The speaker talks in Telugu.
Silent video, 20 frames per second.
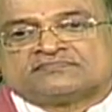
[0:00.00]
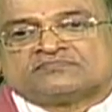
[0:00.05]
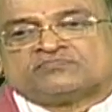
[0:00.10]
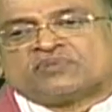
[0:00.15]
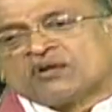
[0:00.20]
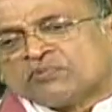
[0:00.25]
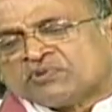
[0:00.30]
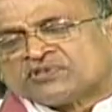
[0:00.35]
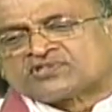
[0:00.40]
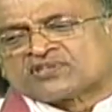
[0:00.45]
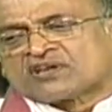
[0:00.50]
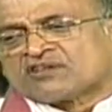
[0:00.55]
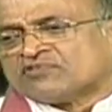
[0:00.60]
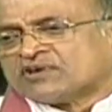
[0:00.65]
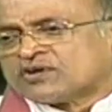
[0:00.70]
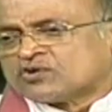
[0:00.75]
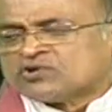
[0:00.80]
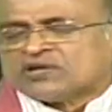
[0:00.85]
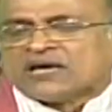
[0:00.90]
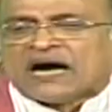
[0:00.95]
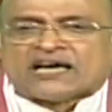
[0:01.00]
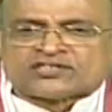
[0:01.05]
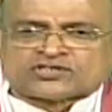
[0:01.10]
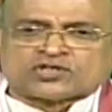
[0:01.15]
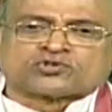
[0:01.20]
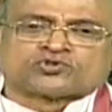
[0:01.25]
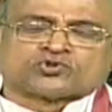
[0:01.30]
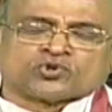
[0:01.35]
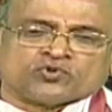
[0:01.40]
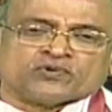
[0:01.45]
ప్రేమించడం వేరు ఈ
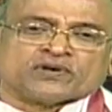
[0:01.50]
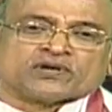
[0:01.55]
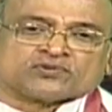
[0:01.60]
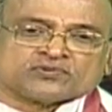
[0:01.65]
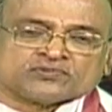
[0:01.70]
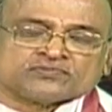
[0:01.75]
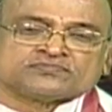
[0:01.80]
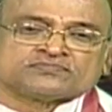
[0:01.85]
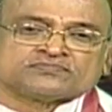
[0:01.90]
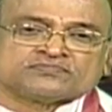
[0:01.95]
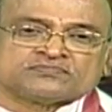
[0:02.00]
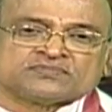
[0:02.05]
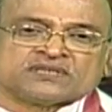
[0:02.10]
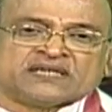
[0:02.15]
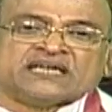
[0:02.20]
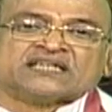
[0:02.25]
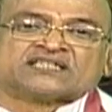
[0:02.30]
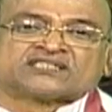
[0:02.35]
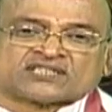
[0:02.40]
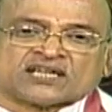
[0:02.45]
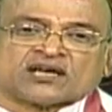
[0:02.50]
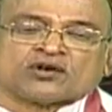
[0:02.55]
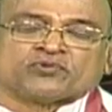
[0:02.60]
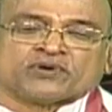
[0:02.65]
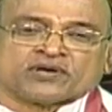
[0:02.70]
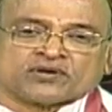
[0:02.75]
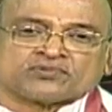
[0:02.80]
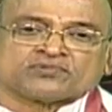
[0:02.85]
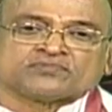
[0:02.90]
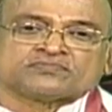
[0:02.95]
ఆసక్తులు వేరు ఈ ఇష్టాలు
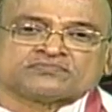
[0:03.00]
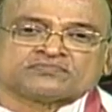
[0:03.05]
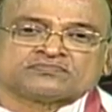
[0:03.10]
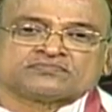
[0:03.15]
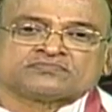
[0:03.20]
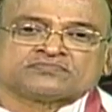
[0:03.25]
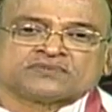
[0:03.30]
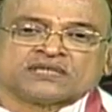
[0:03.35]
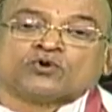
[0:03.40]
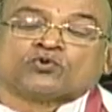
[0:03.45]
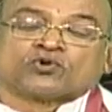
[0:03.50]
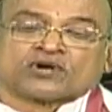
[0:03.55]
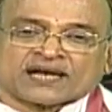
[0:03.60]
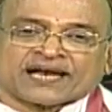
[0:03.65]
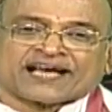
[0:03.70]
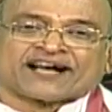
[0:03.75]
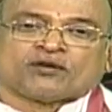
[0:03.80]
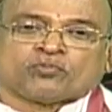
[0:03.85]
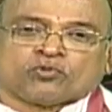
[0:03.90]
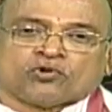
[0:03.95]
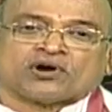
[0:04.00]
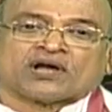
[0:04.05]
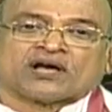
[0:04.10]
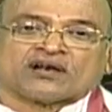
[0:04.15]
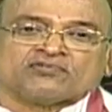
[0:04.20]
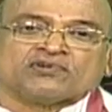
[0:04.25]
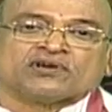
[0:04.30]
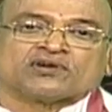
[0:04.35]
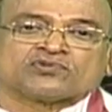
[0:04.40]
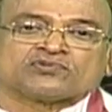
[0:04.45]
వేరు ఈ
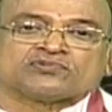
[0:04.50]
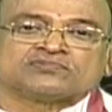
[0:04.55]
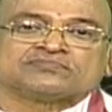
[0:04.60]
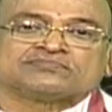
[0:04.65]
ఉండలేకపోవడాలు వేరు